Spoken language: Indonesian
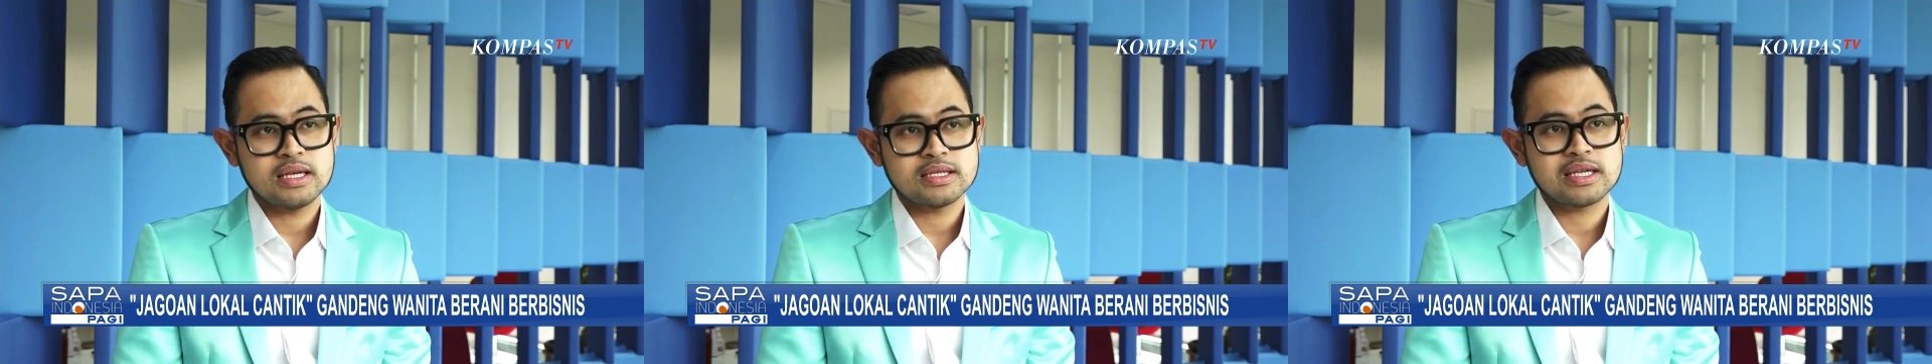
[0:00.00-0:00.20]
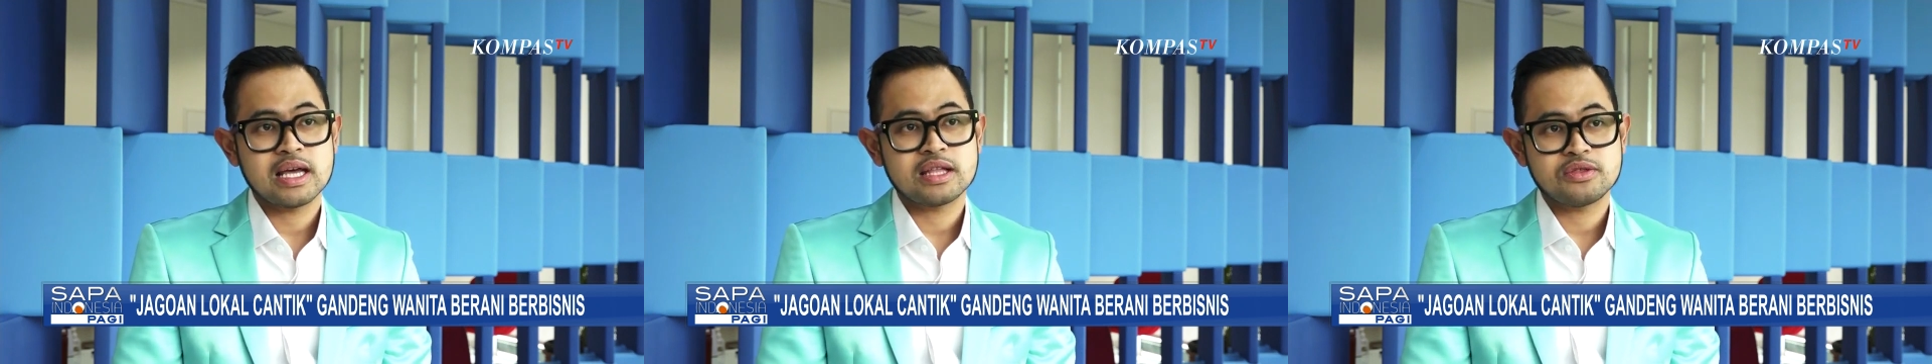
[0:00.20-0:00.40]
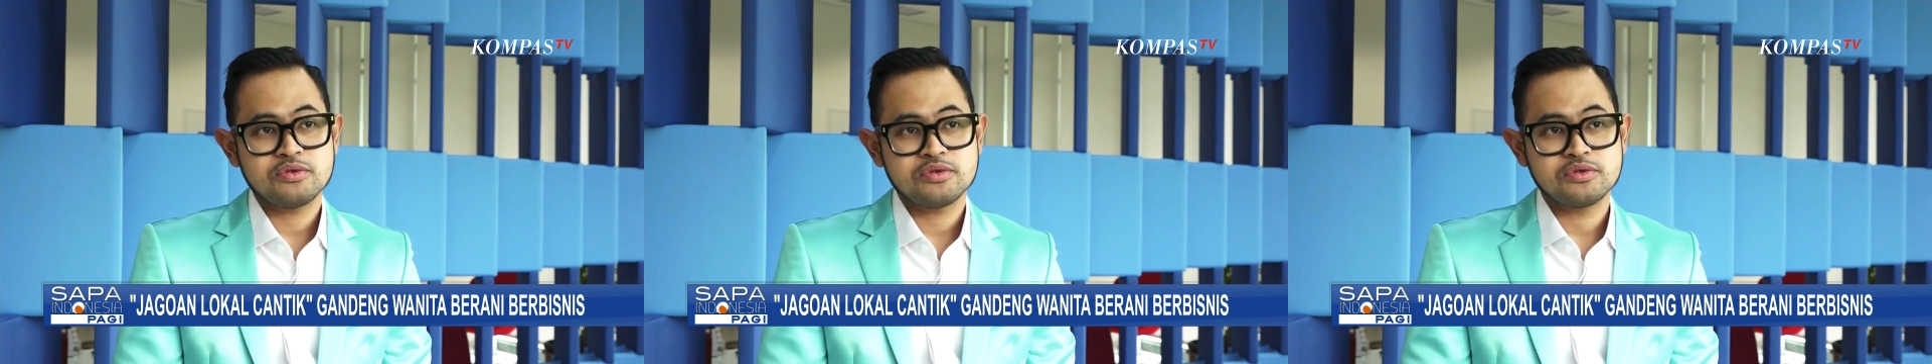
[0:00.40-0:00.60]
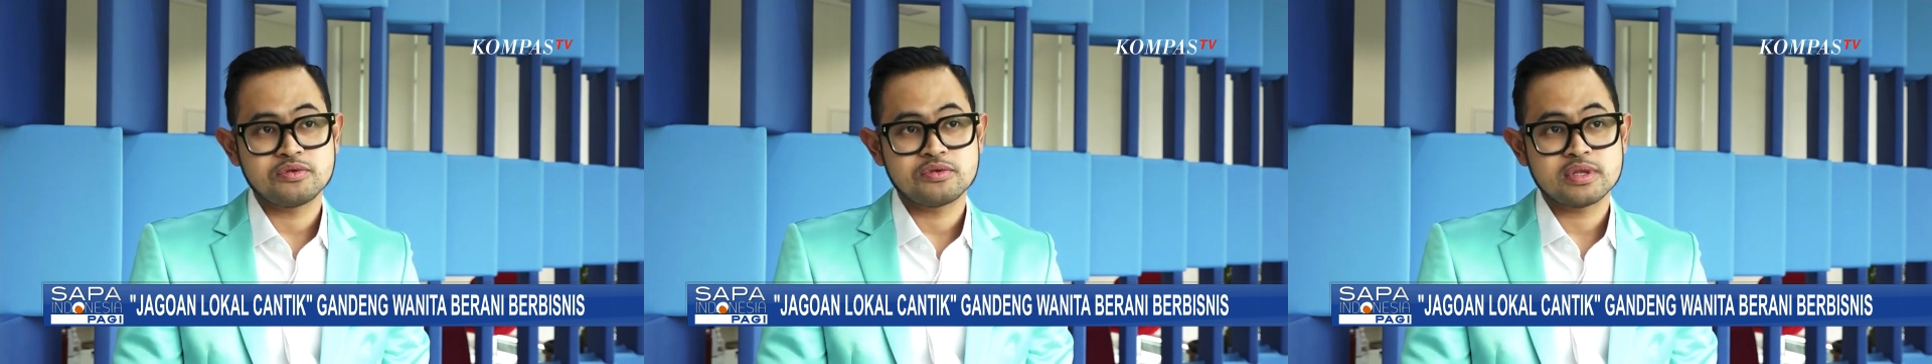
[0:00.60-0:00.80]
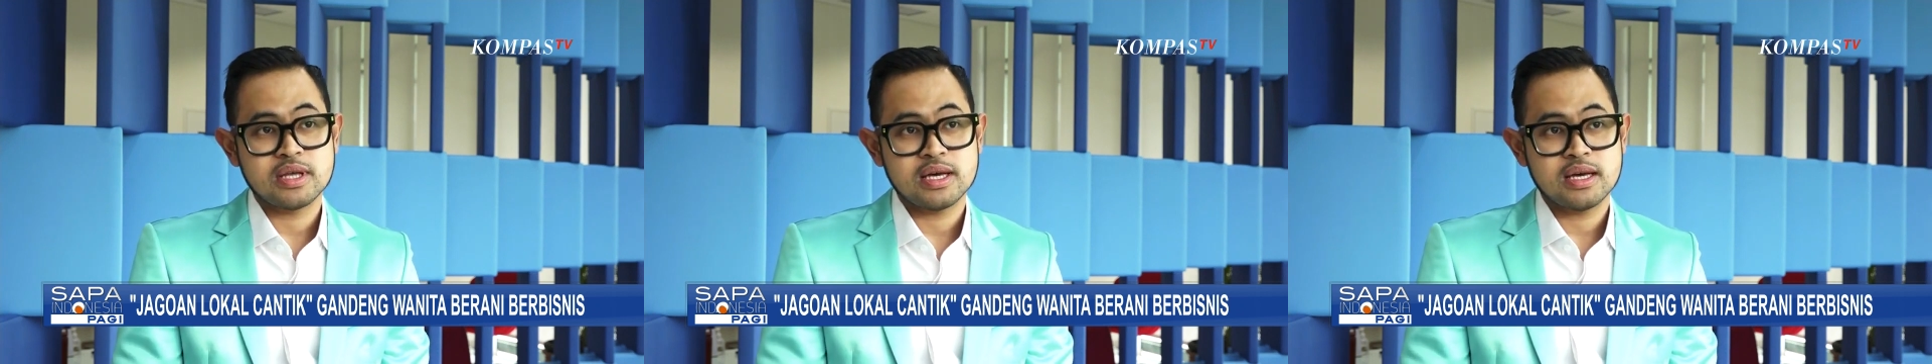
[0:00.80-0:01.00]
satu
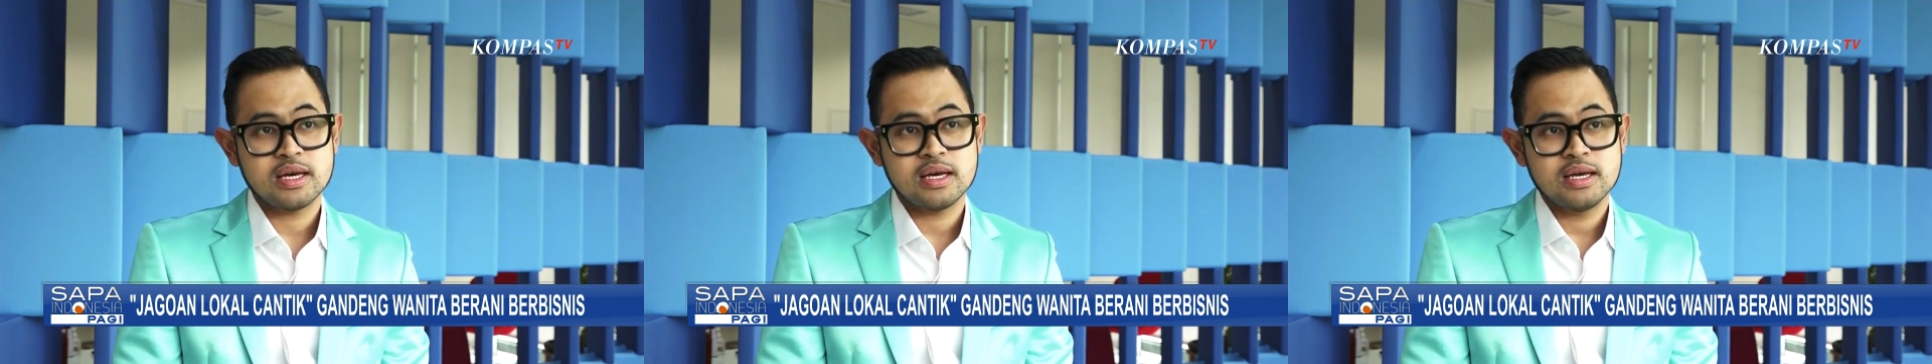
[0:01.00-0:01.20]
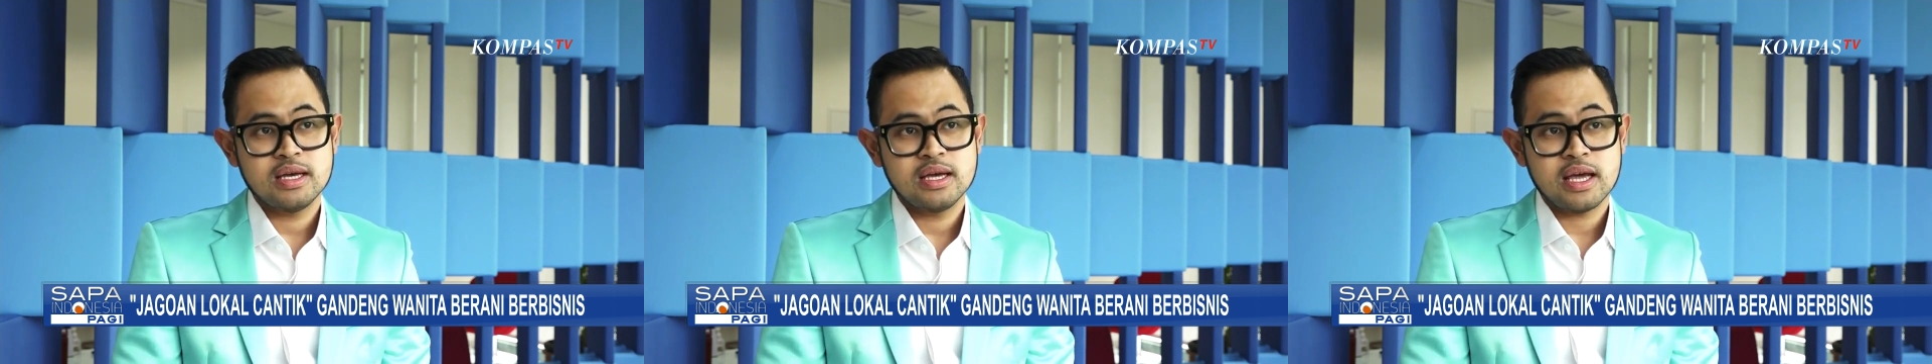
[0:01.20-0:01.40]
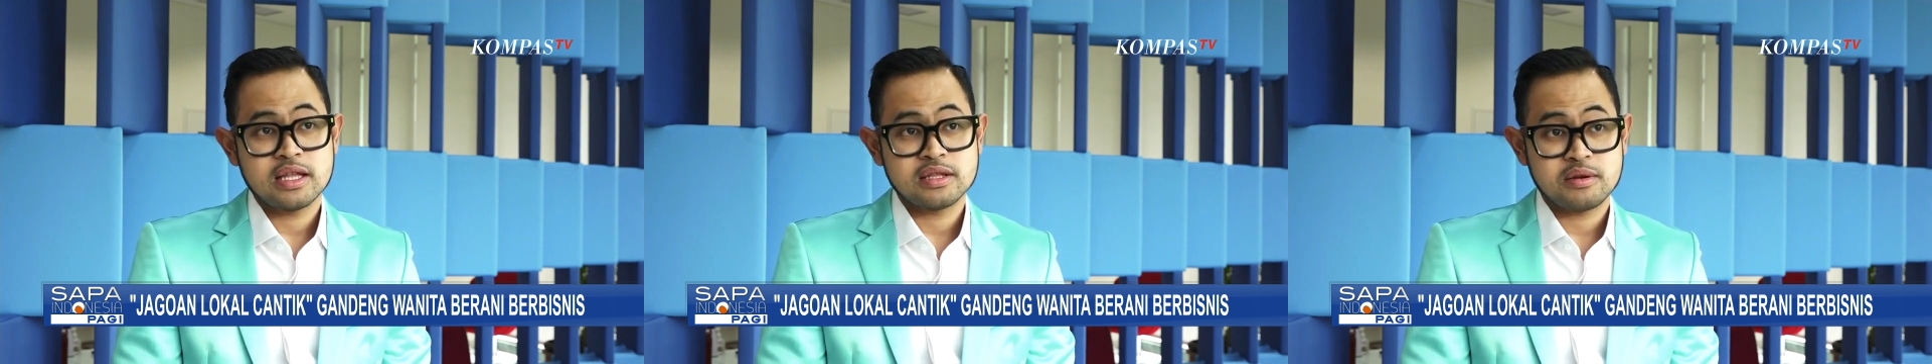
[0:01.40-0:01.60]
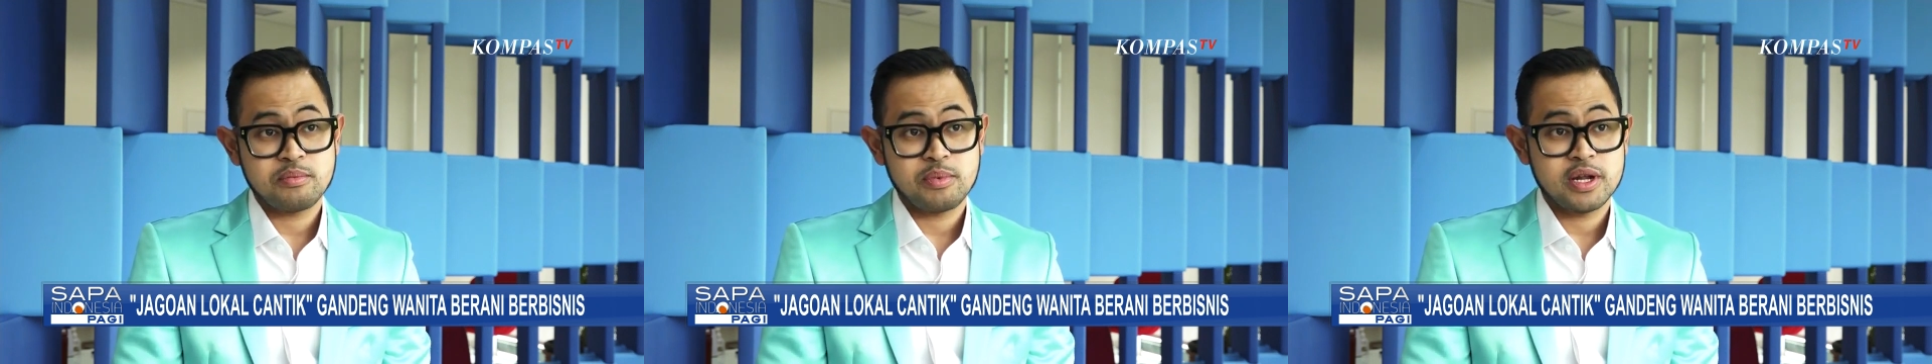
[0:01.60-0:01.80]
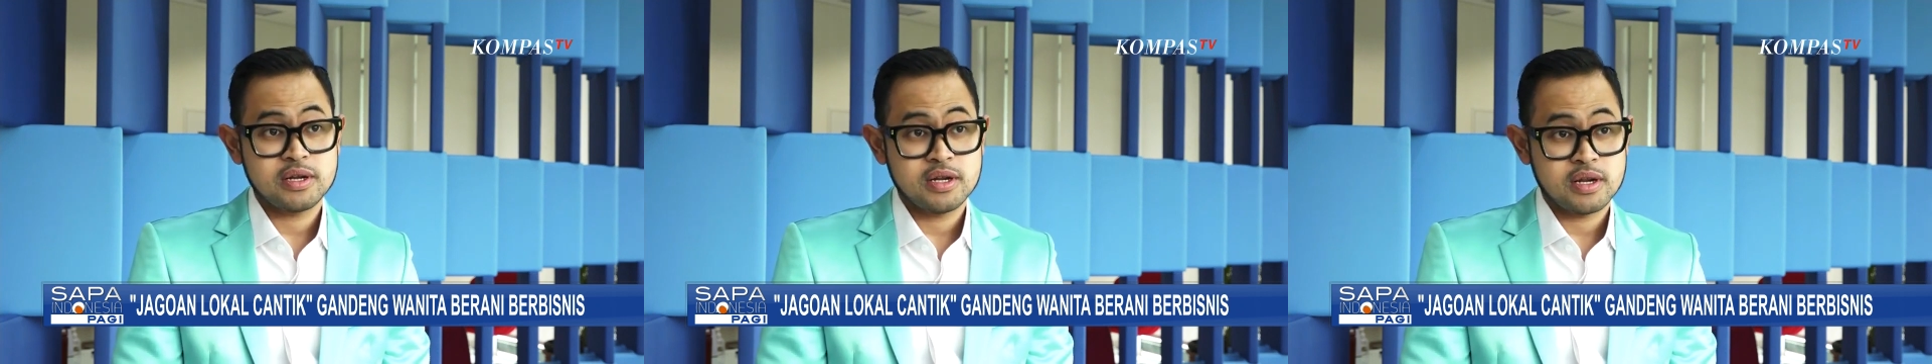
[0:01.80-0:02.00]
juta
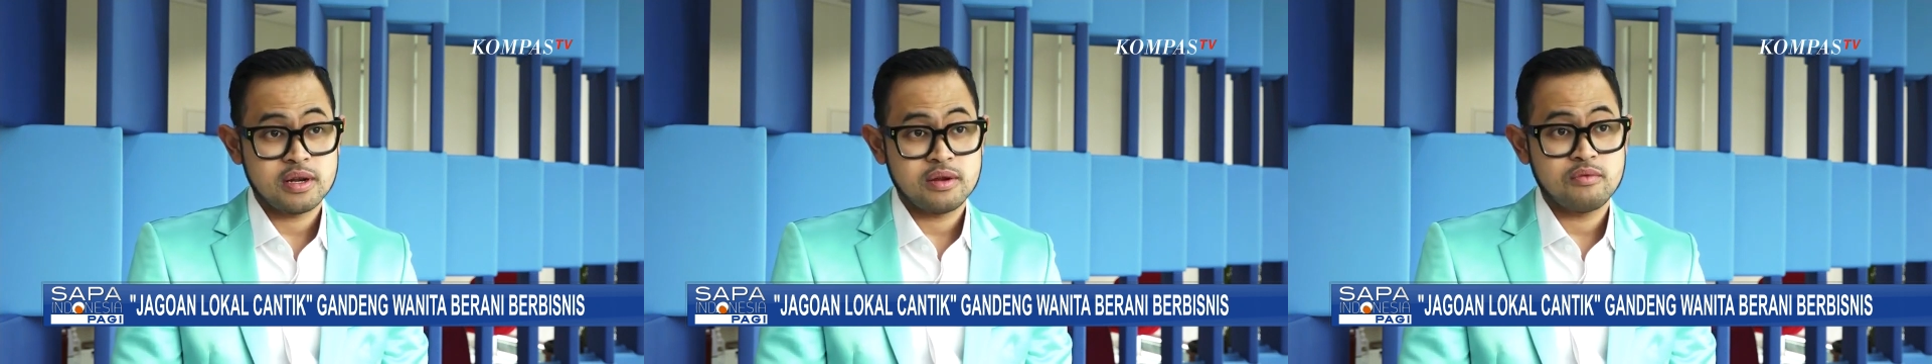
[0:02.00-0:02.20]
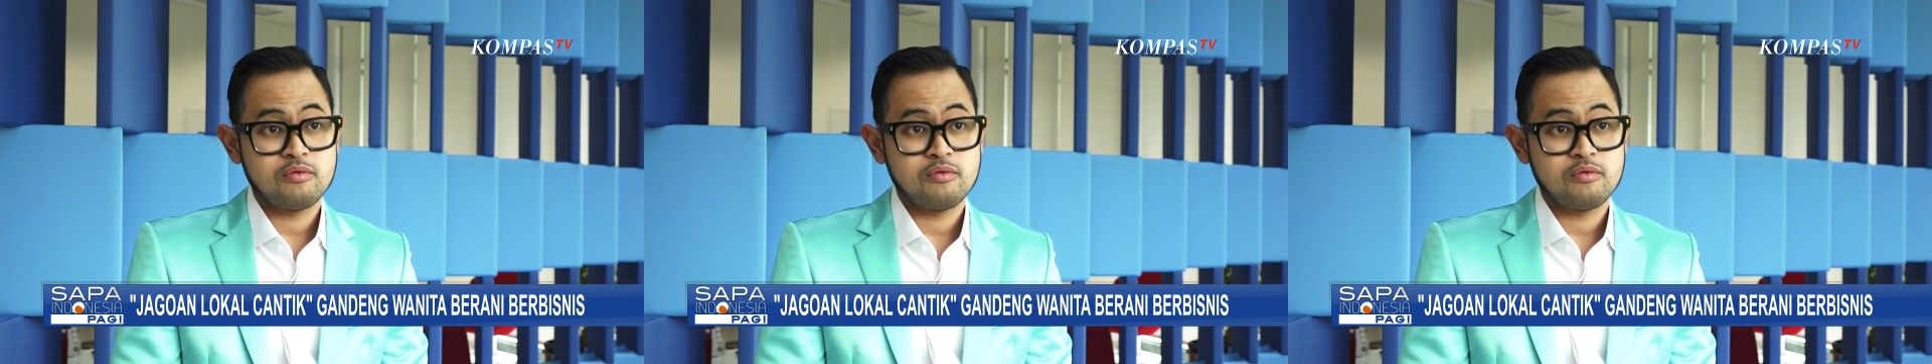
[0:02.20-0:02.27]
entrepreneur